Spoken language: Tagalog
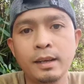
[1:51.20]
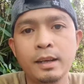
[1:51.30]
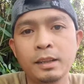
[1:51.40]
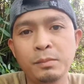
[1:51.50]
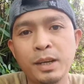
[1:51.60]

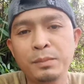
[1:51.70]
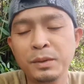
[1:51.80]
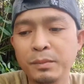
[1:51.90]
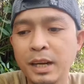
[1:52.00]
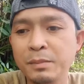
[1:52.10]
At
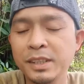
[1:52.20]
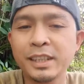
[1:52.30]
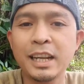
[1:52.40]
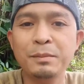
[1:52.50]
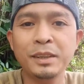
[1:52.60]
maraming maraming
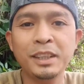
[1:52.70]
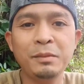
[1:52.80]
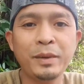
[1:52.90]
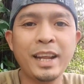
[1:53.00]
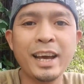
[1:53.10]
salamat
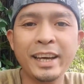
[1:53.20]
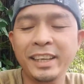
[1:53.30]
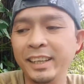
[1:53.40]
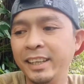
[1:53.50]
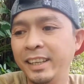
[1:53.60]
din pala
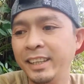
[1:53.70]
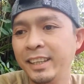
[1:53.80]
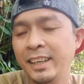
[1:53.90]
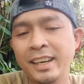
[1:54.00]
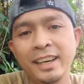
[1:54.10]
kay
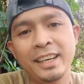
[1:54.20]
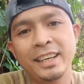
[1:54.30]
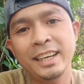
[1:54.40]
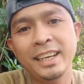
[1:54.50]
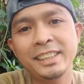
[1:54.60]

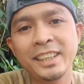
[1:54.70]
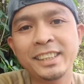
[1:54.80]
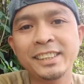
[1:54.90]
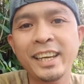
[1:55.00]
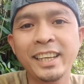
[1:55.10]
uh,
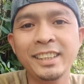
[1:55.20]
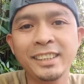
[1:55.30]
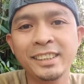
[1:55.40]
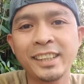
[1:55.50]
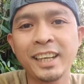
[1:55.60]
Sir Sai,
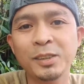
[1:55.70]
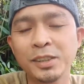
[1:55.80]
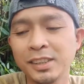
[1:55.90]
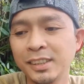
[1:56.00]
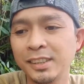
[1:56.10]

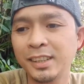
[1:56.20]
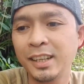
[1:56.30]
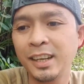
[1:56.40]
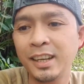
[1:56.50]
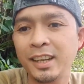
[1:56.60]
Cyrus
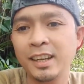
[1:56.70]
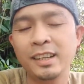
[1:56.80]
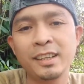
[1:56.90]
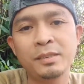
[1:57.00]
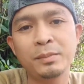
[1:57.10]

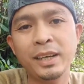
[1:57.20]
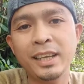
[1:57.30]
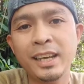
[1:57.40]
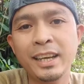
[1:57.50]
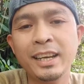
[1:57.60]

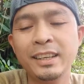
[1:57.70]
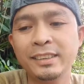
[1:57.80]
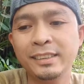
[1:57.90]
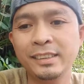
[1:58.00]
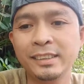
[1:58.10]
Magyaya
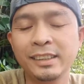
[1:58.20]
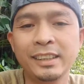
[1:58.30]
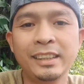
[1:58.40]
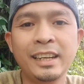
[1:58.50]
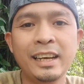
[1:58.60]

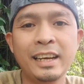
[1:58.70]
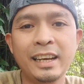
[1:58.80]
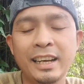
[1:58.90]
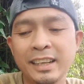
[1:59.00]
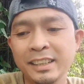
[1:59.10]
na
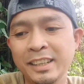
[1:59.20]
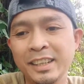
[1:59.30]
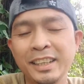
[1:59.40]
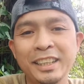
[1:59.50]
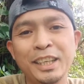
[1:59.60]

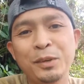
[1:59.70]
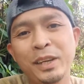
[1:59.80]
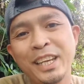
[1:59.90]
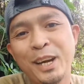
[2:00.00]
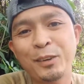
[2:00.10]

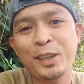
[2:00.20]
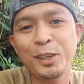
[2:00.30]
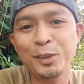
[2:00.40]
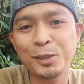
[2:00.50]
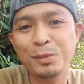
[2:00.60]
ginawan niya ako
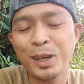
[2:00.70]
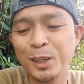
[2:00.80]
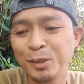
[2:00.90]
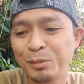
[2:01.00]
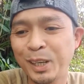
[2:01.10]
ng YouTube
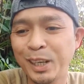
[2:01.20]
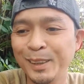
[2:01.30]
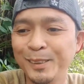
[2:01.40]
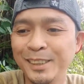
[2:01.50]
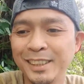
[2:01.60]
account mga
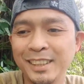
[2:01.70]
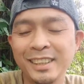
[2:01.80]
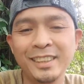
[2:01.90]
katoks.